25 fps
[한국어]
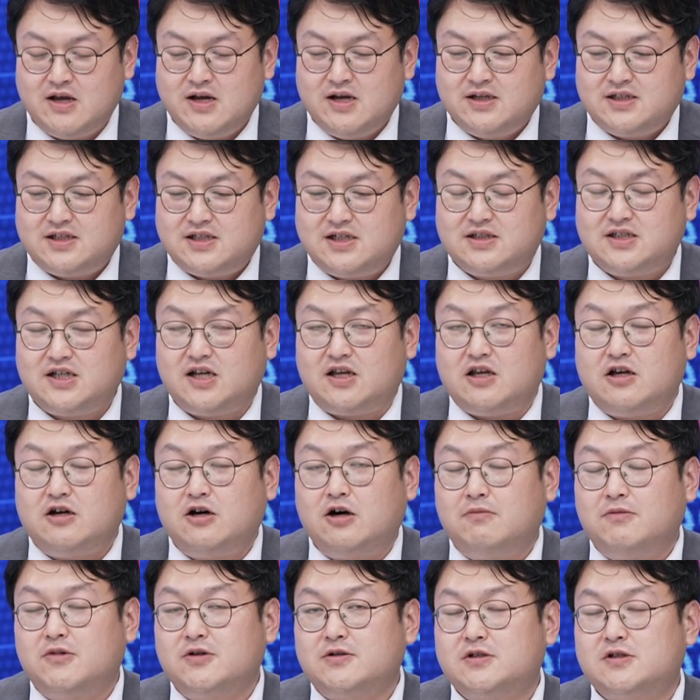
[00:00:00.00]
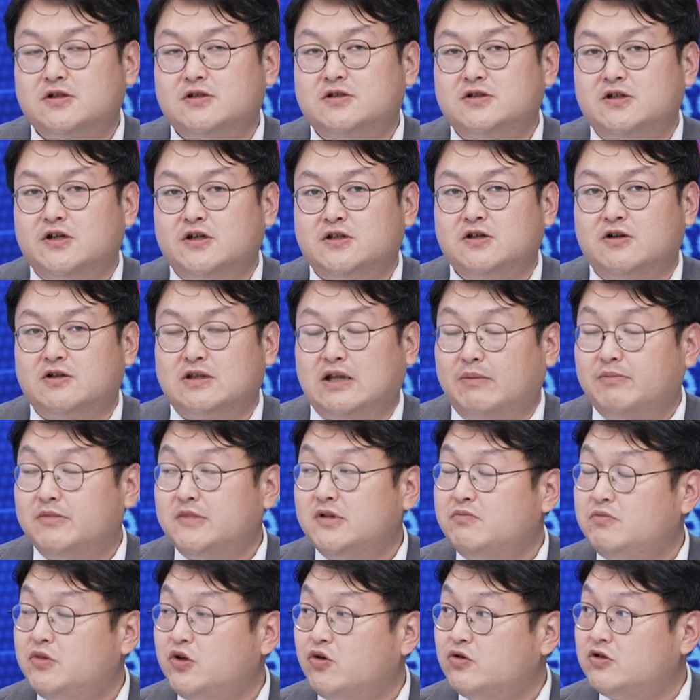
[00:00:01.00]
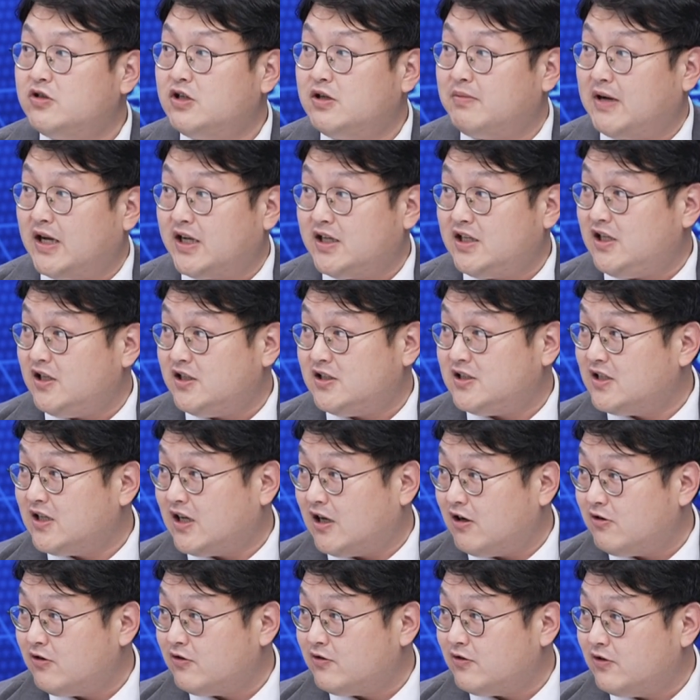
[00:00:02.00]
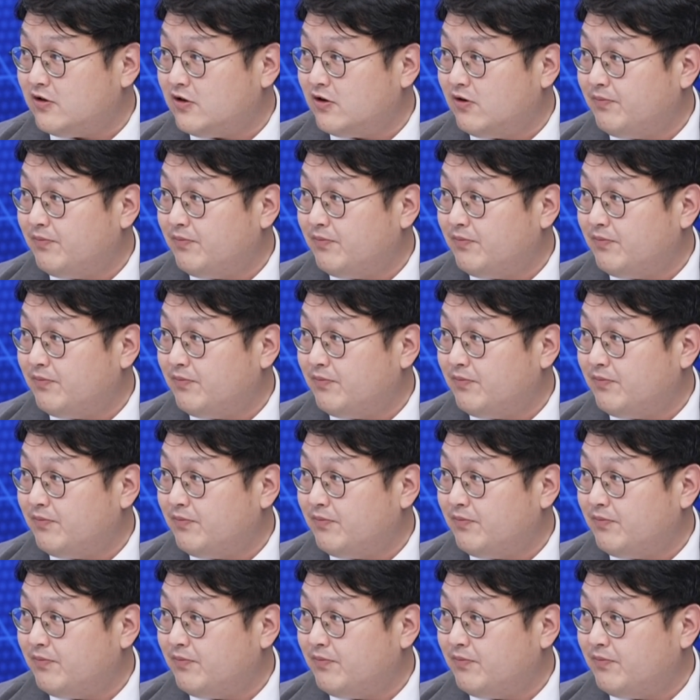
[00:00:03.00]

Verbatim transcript: 실제 이커머스에서 남는 비용들이 많이 있진 않거든요.